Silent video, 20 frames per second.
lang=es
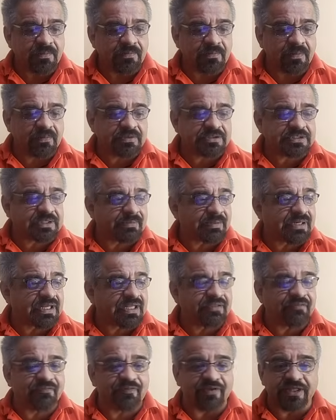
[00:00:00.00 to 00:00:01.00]
Vamos a ver la
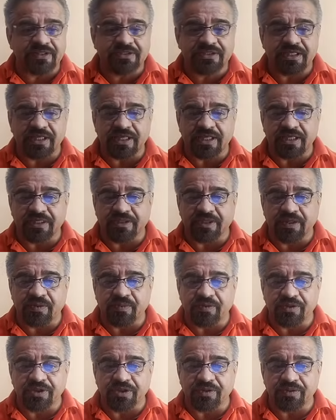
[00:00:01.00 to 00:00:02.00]
diferencia entre
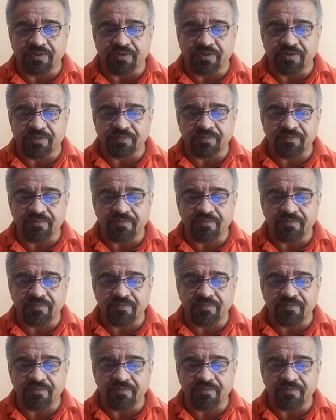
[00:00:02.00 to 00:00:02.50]
uno y otro.